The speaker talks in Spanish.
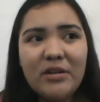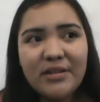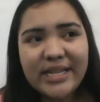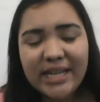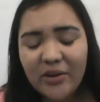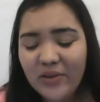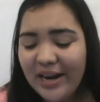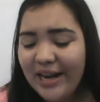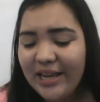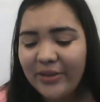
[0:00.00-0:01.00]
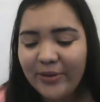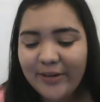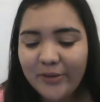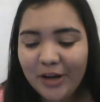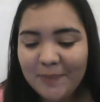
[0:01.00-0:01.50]
la verdad es que nunca he leído un
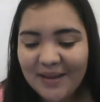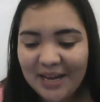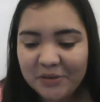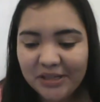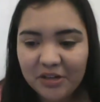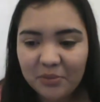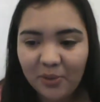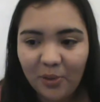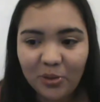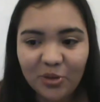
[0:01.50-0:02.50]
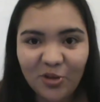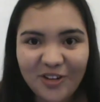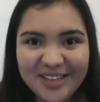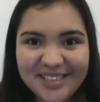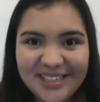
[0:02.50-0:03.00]
libro que me cause como
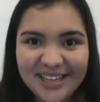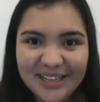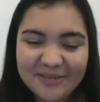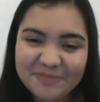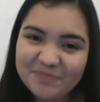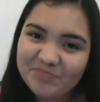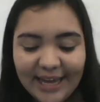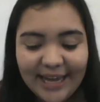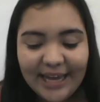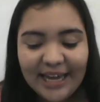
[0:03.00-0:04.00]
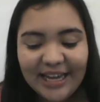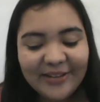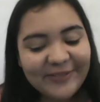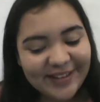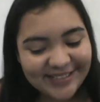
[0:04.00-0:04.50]
controversia. Y
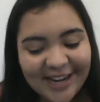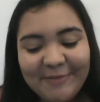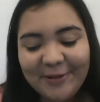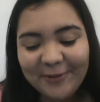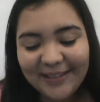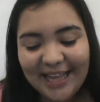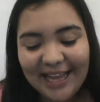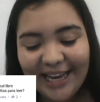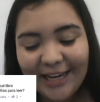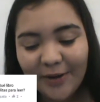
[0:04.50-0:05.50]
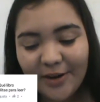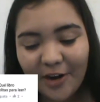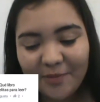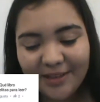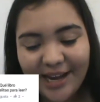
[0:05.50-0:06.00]
tercera pregunta, ¿qué libro
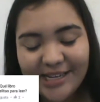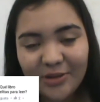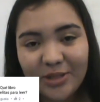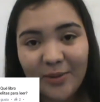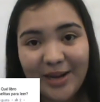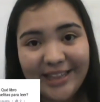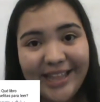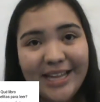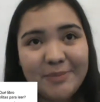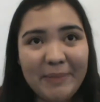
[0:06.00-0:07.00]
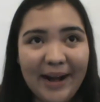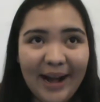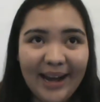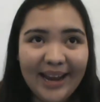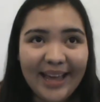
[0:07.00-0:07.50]
recomendarías a tus abuelitas
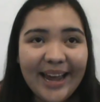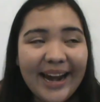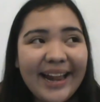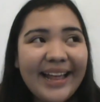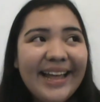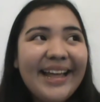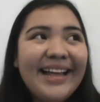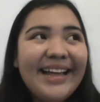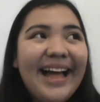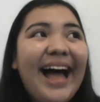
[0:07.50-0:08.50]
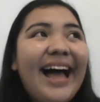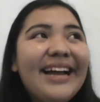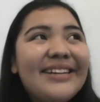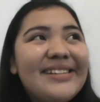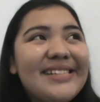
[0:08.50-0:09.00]
para leer?
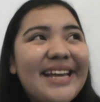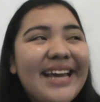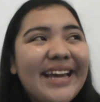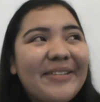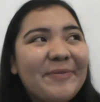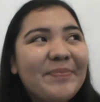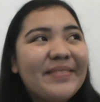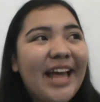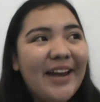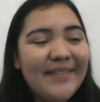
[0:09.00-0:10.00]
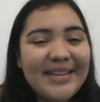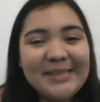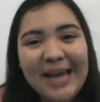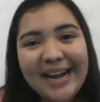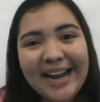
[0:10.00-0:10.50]
Ay, no sé, tal
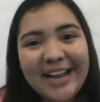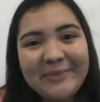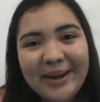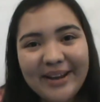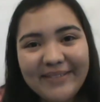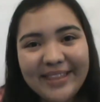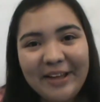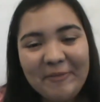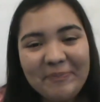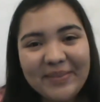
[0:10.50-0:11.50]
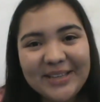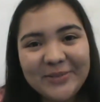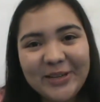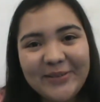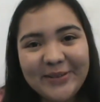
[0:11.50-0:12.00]
vez Arráncame la vida. Es
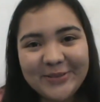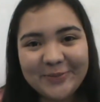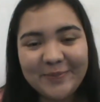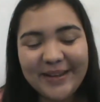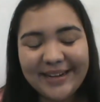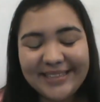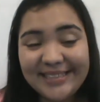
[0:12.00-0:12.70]
un libro súper